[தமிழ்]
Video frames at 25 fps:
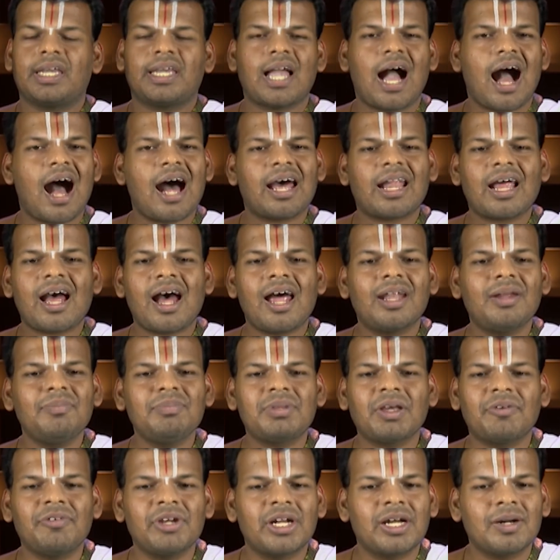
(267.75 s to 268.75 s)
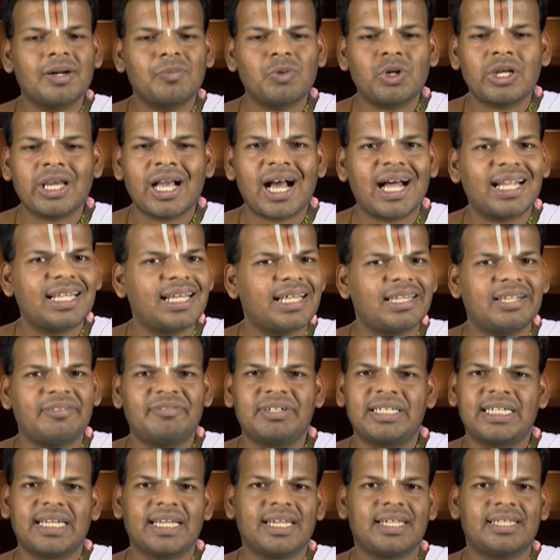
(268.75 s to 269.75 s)
யாராலும் தவிர்க்க முடியாத இந்த
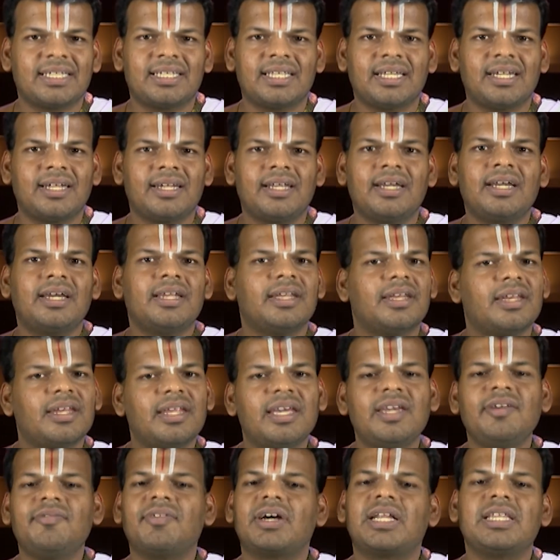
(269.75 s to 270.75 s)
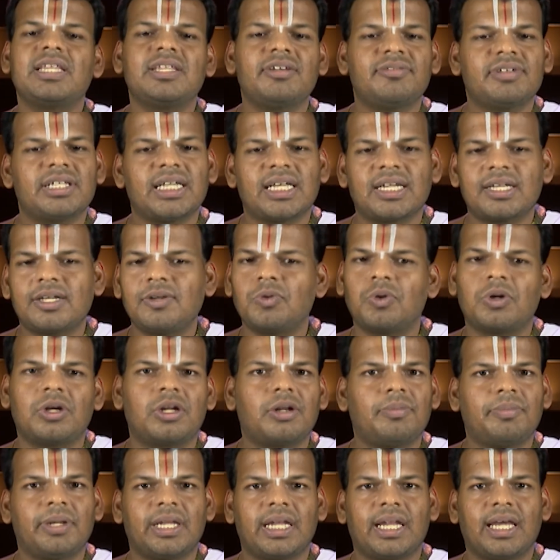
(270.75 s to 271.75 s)
விஷயத்தில் நீ வருந்துவதற்கு
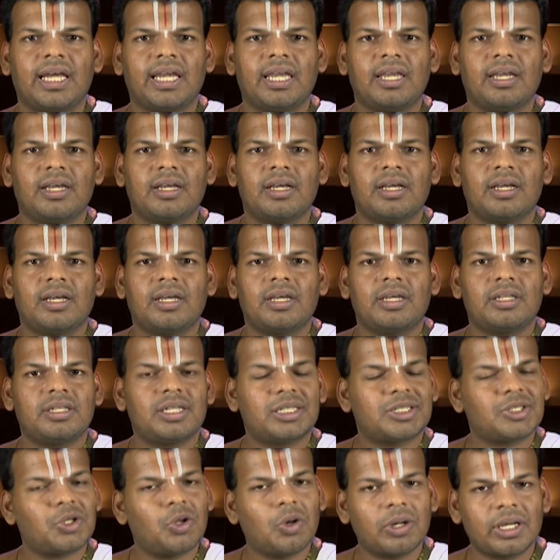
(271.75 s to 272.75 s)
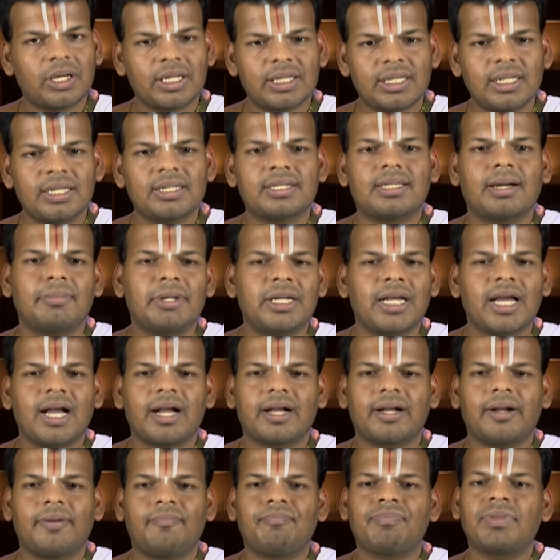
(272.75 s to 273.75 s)
ஒன்றுமில்லை இந்த ஸ்லோகத்தின்
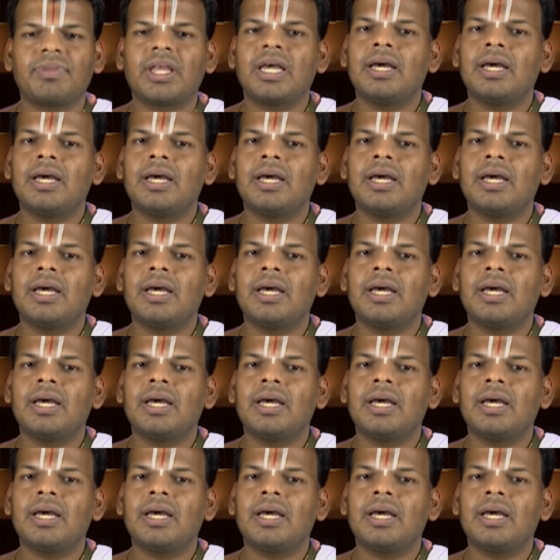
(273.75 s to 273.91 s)
தமிழாக்கம்